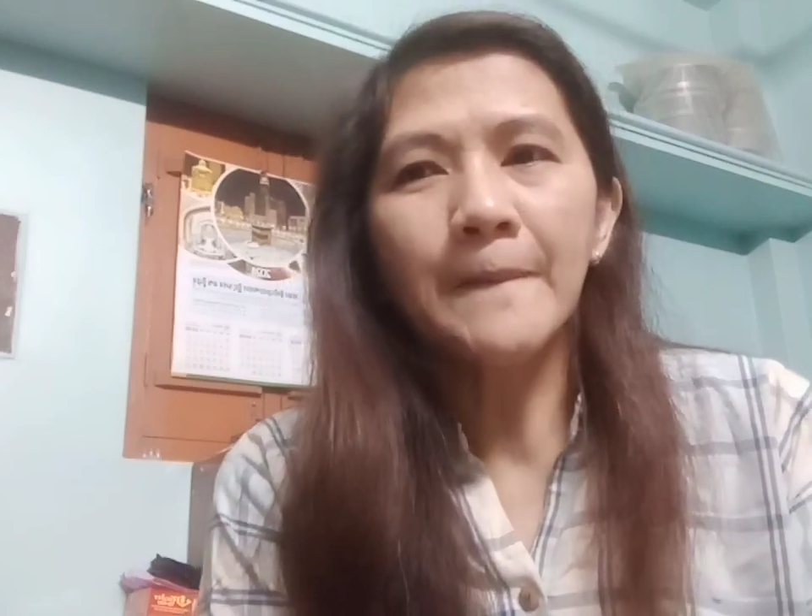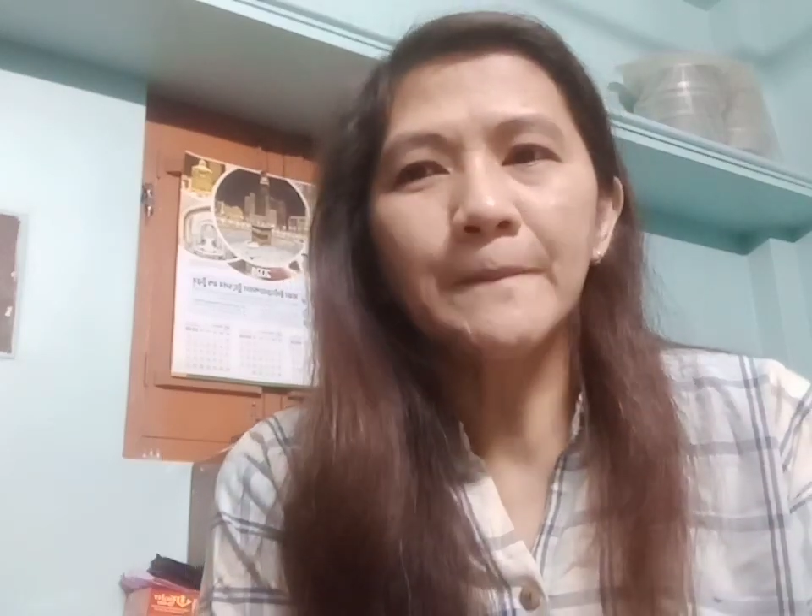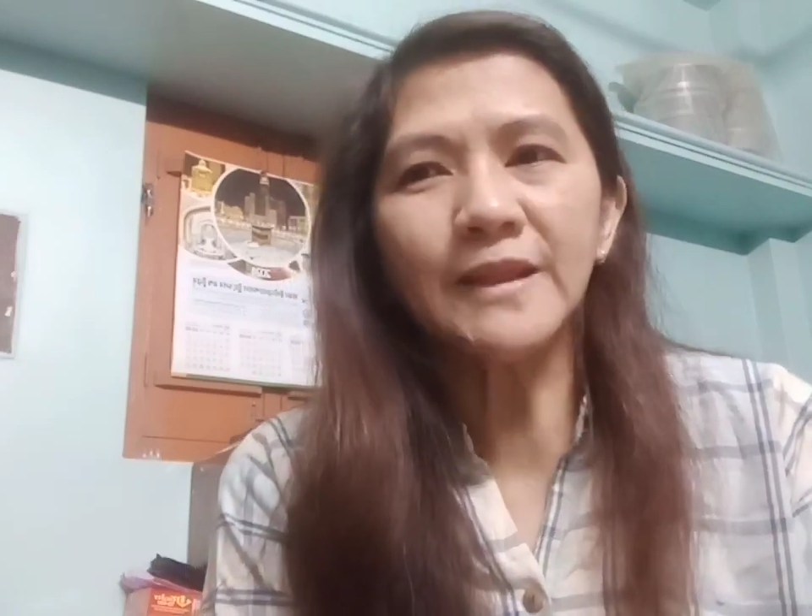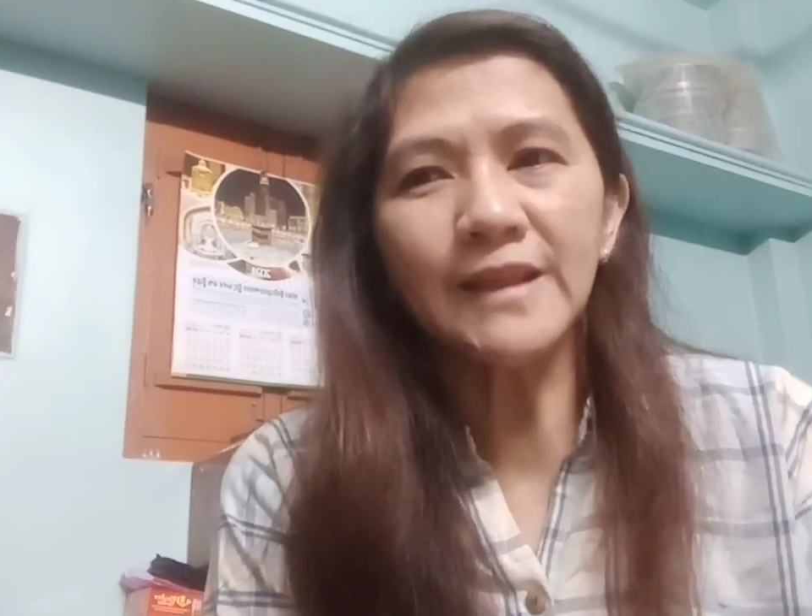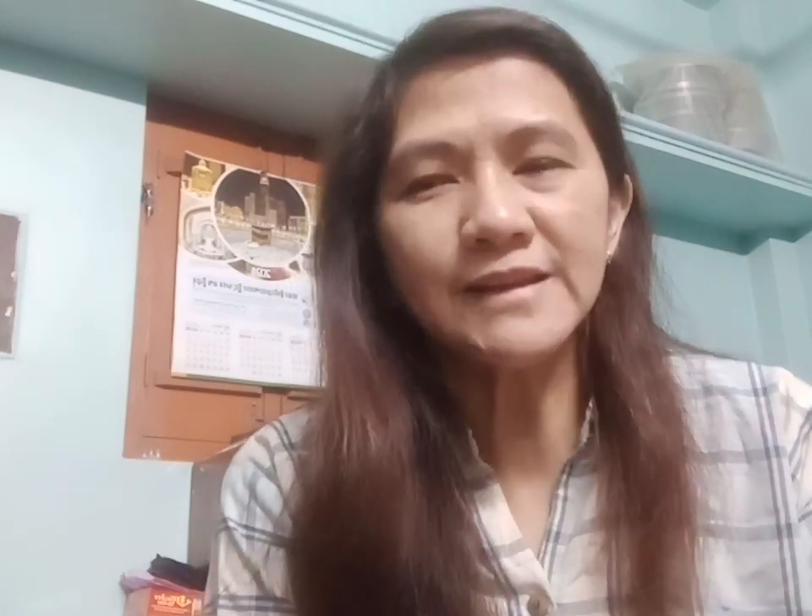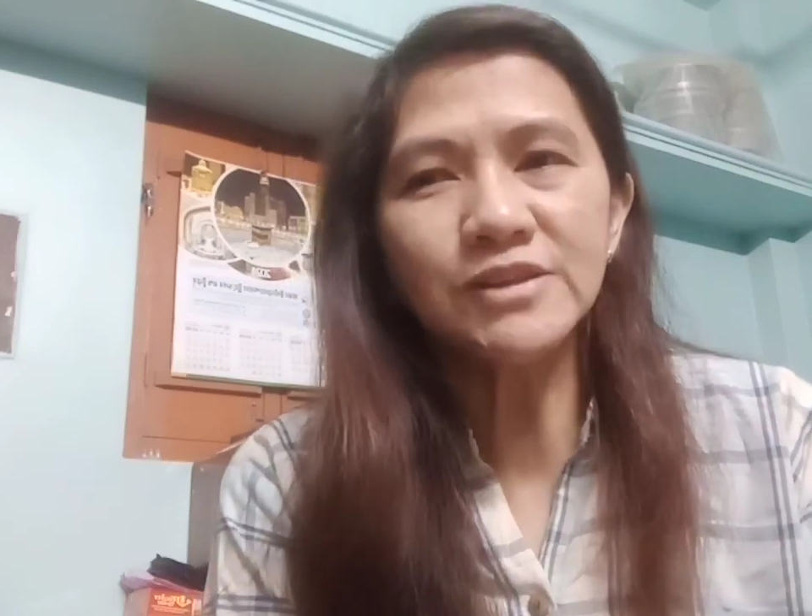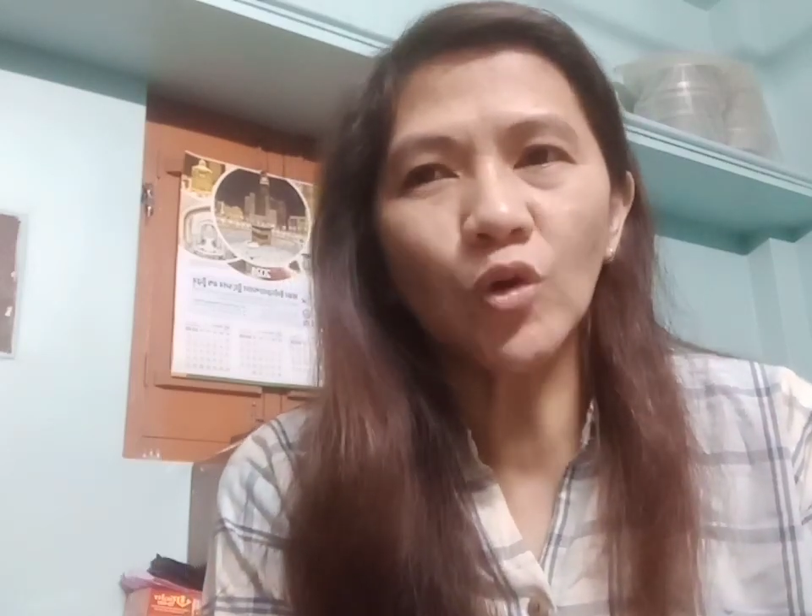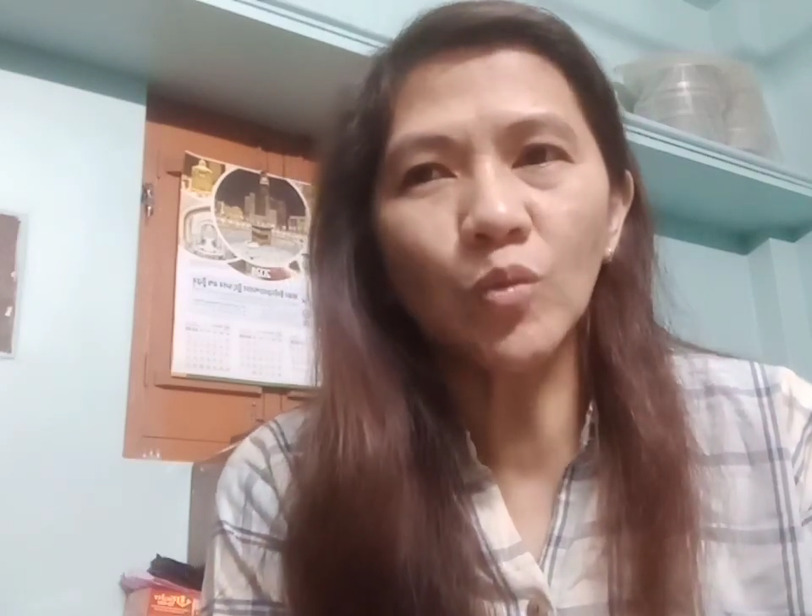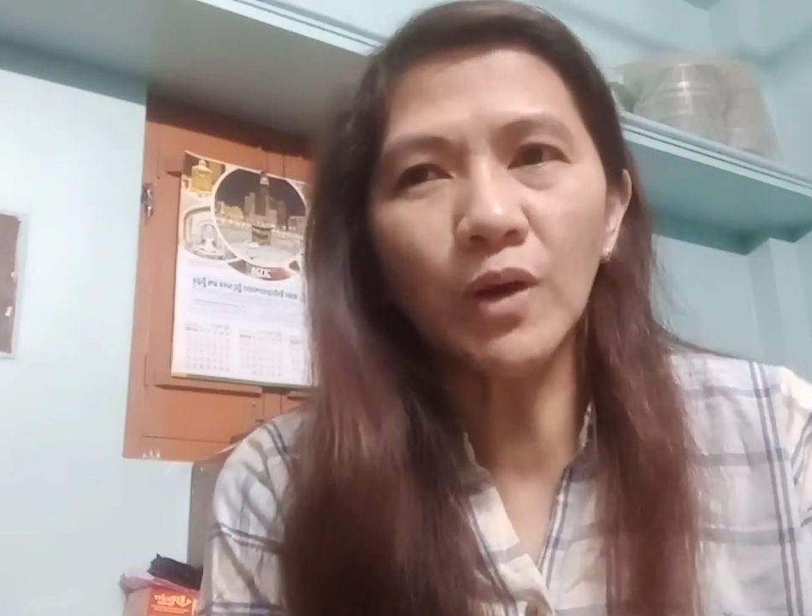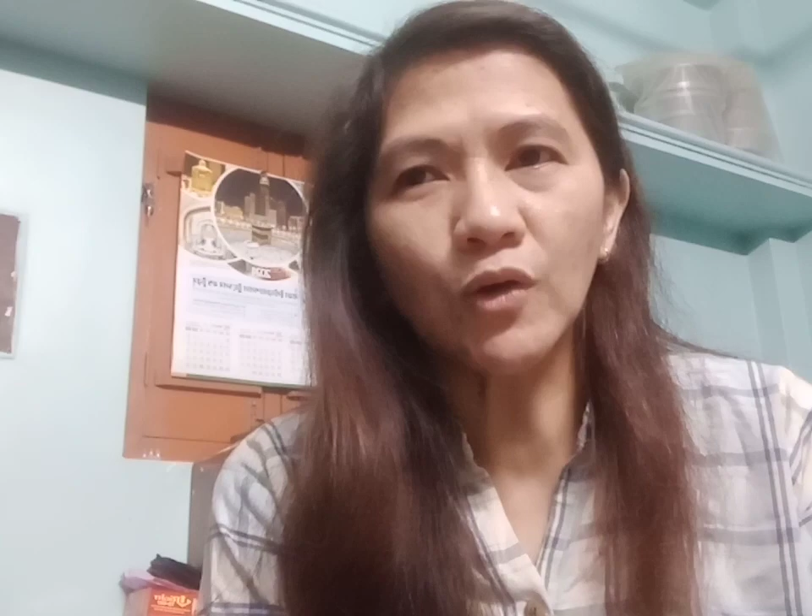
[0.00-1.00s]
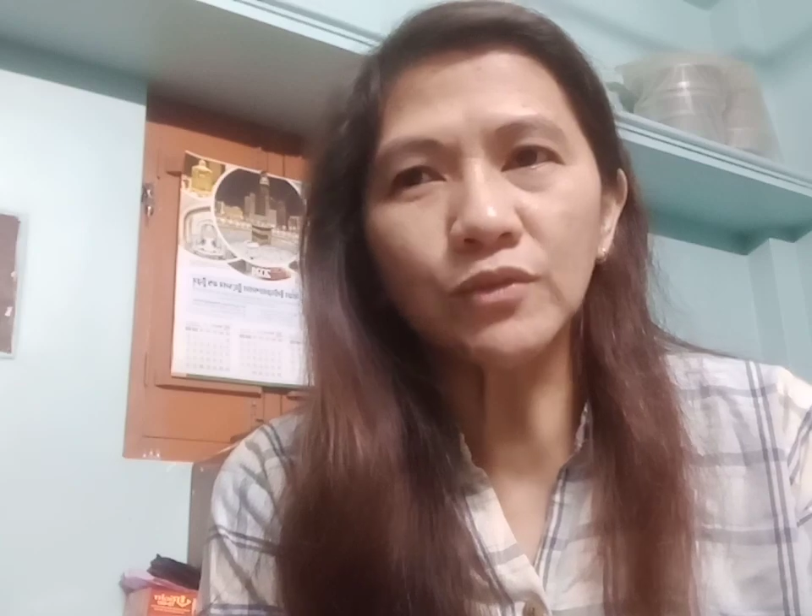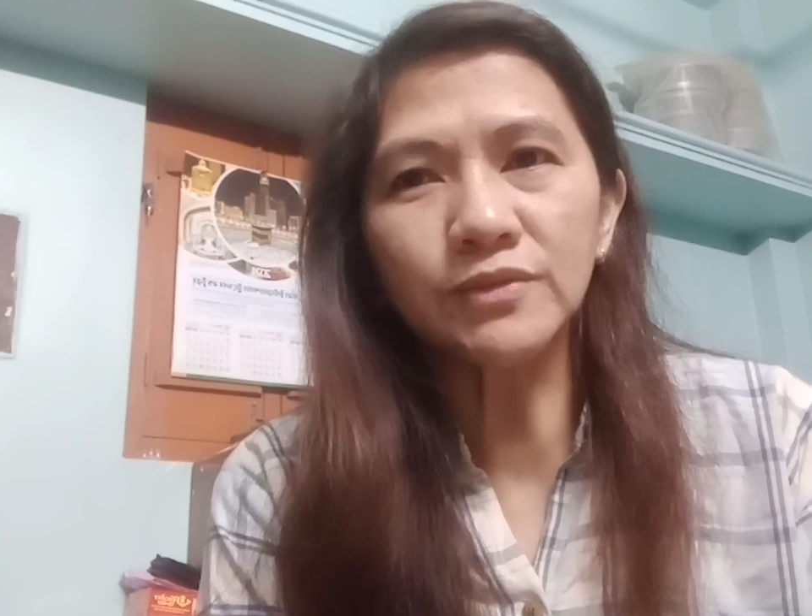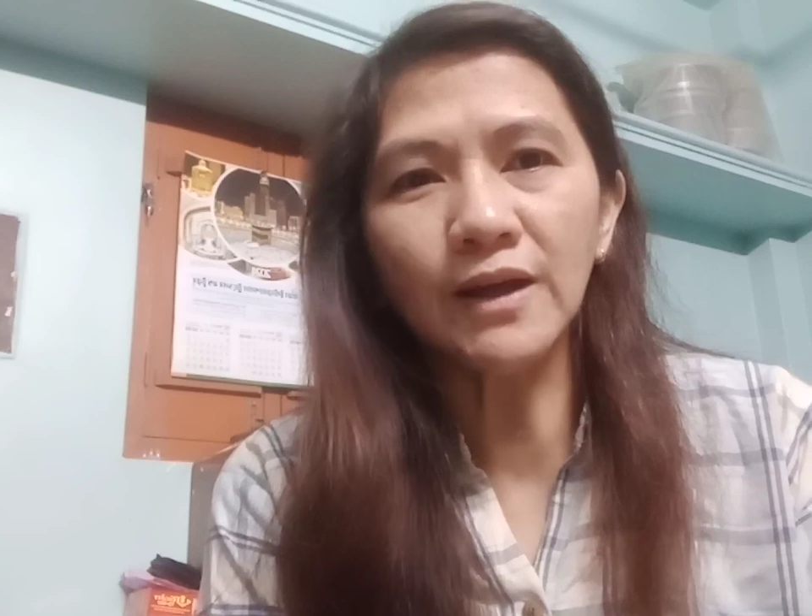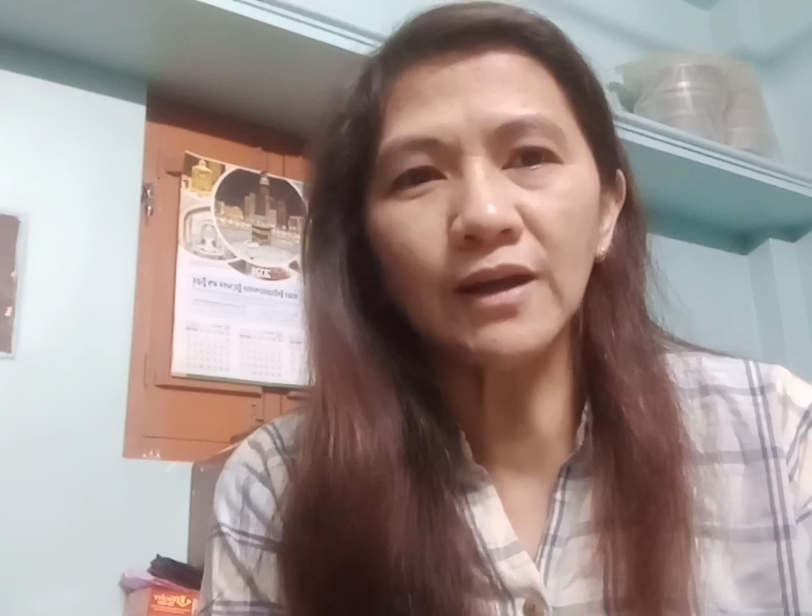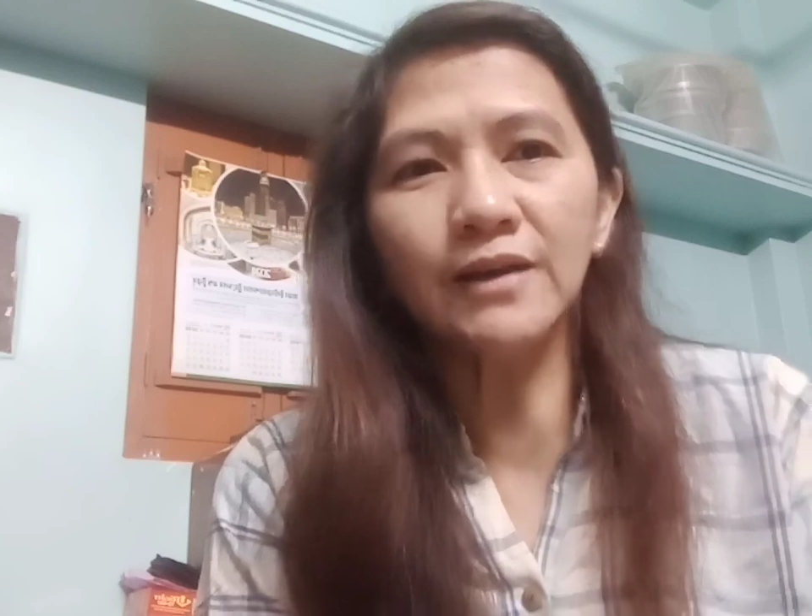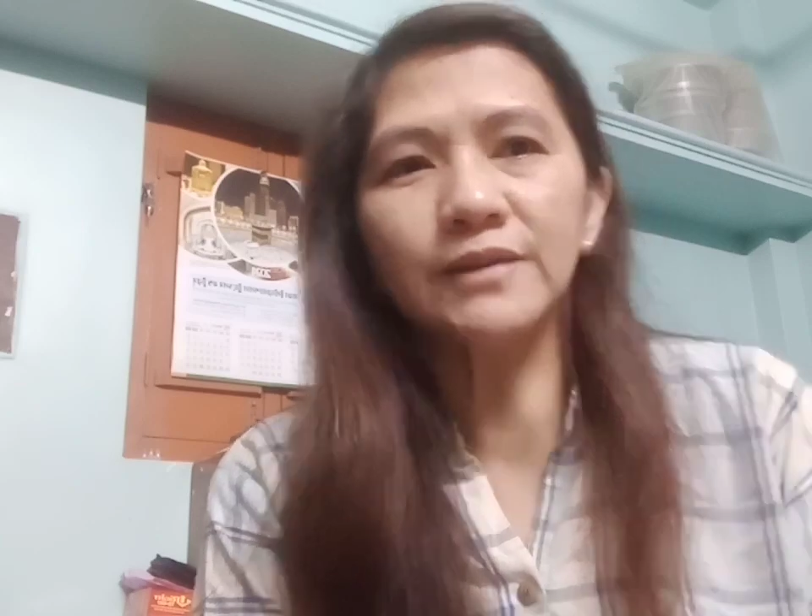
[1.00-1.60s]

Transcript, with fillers: madali nyo ako makontak.